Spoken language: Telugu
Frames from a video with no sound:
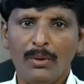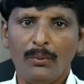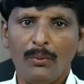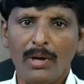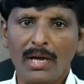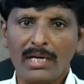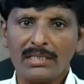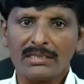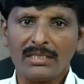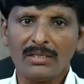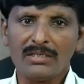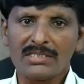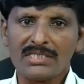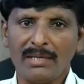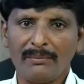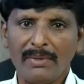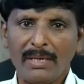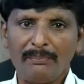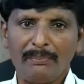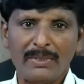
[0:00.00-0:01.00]
వార్తలు
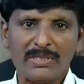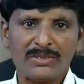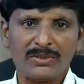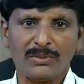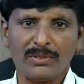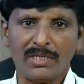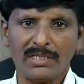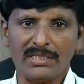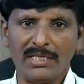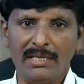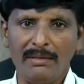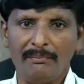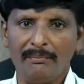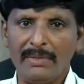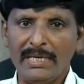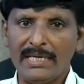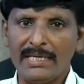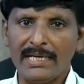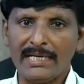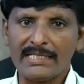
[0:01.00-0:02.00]
సమర్పిస్తున్నది మీ
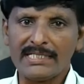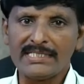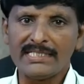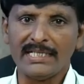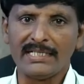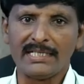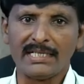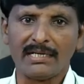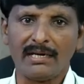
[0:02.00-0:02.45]
గంగిశెట్టి